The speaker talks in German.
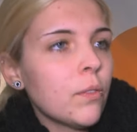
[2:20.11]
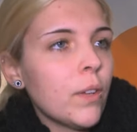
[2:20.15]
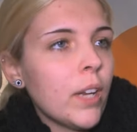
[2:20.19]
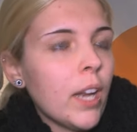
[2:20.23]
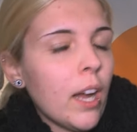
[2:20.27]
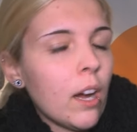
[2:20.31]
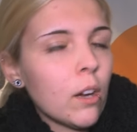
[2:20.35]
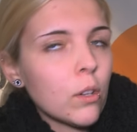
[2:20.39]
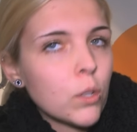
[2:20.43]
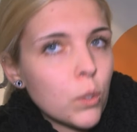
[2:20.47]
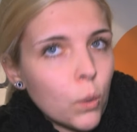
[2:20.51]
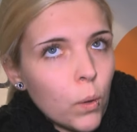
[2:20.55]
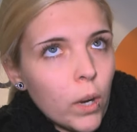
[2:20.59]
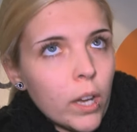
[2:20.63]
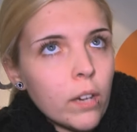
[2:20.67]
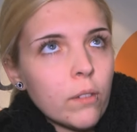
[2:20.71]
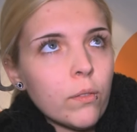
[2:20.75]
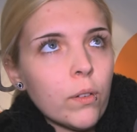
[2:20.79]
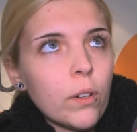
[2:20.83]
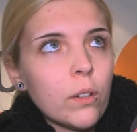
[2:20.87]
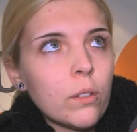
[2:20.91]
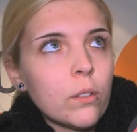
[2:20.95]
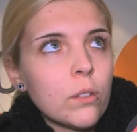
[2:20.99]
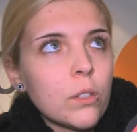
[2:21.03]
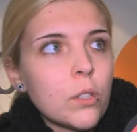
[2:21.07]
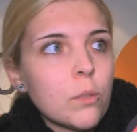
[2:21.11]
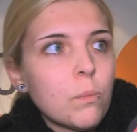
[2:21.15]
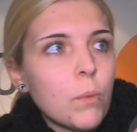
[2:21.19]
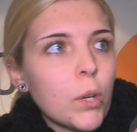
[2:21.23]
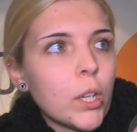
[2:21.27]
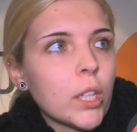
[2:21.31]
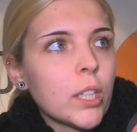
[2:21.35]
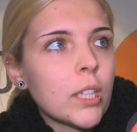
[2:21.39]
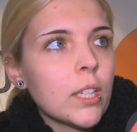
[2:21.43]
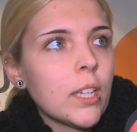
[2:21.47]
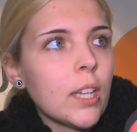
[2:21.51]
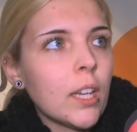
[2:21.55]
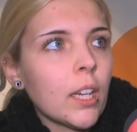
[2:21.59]
Viele Autoren von uns
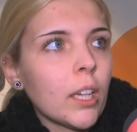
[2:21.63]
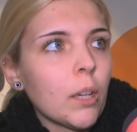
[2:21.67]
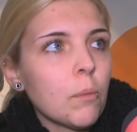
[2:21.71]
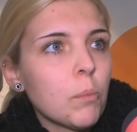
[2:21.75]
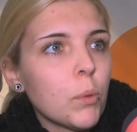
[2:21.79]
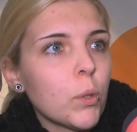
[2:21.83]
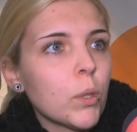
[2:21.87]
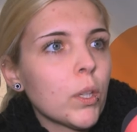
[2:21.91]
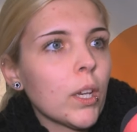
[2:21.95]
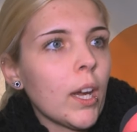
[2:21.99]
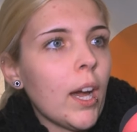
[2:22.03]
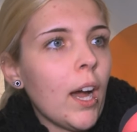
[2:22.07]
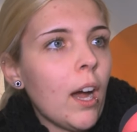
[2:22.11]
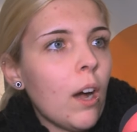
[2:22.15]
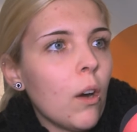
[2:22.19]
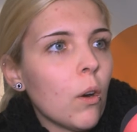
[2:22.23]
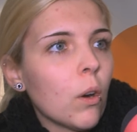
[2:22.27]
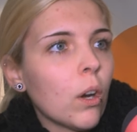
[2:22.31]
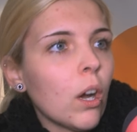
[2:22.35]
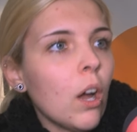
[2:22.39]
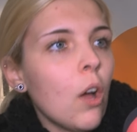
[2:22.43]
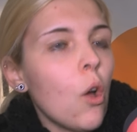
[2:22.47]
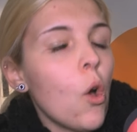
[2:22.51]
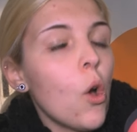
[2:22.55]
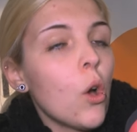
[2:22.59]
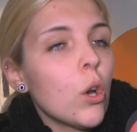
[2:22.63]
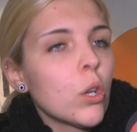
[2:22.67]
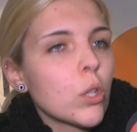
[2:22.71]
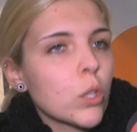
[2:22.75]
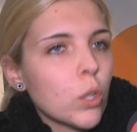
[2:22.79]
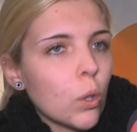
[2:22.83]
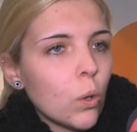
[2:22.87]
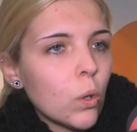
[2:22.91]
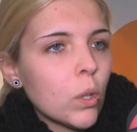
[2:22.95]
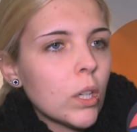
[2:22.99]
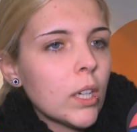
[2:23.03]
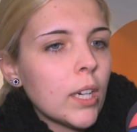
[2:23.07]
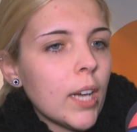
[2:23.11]
möchten ihre Bücher auch
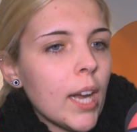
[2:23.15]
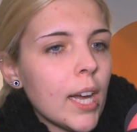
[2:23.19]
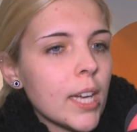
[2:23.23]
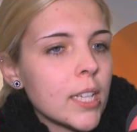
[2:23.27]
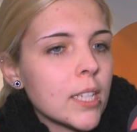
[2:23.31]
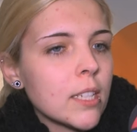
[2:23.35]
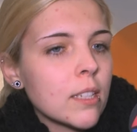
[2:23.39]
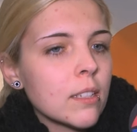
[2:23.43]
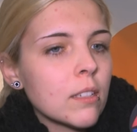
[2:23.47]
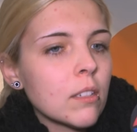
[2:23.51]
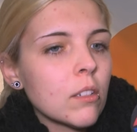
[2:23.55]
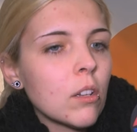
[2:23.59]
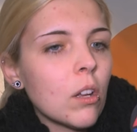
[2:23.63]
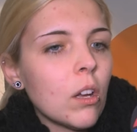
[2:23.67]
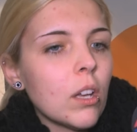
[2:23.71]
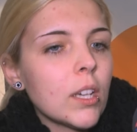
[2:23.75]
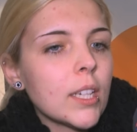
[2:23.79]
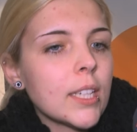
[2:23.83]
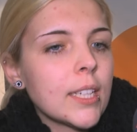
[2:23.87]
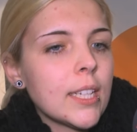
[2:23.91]
drucken lassen.